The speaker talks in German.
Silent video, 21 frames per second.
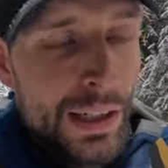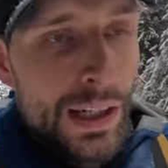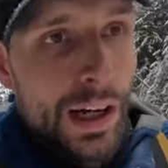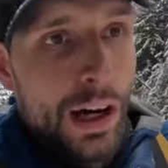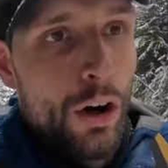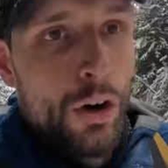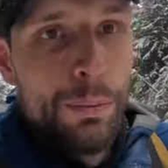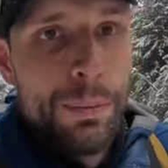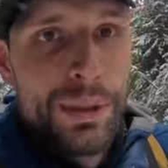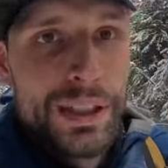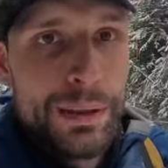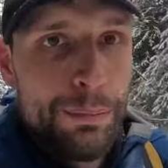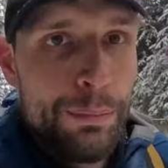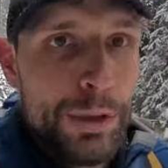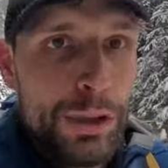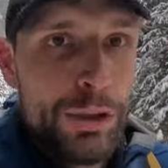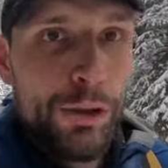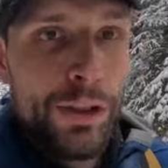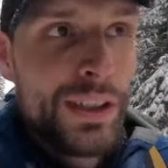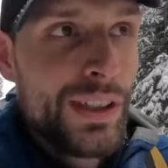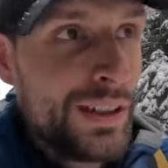Auch mit den
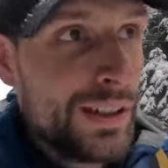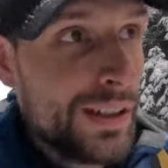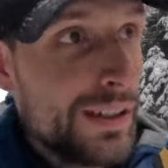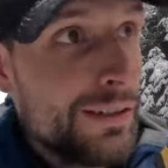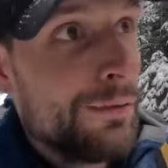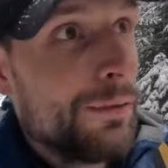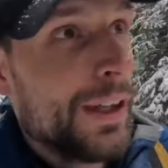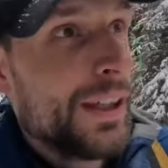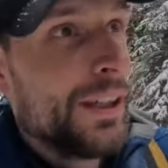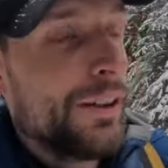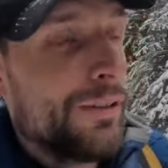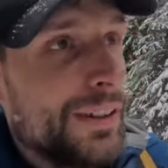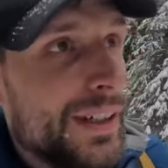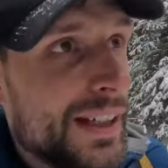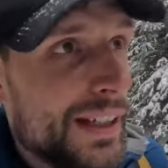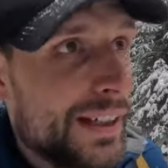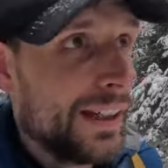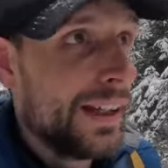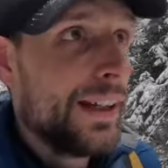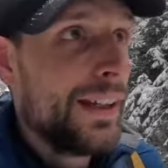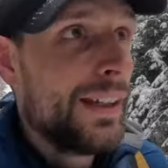bedeutenden
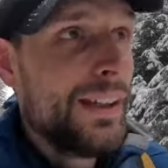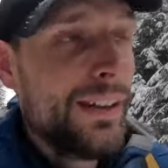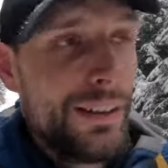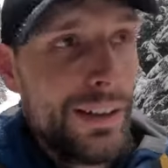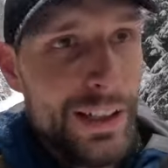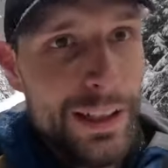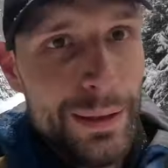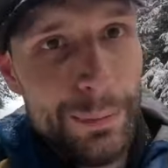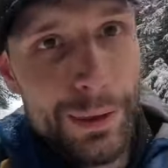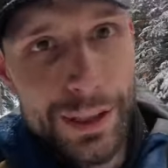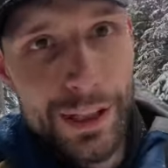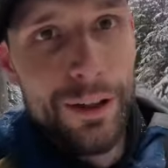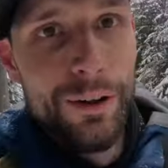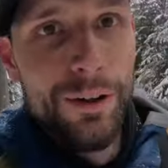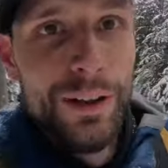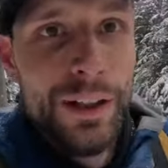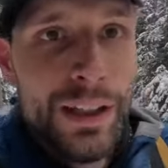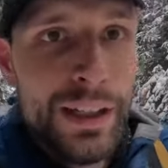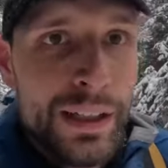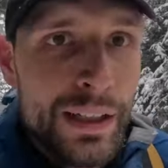Wanderwegen hier in Ilmenau.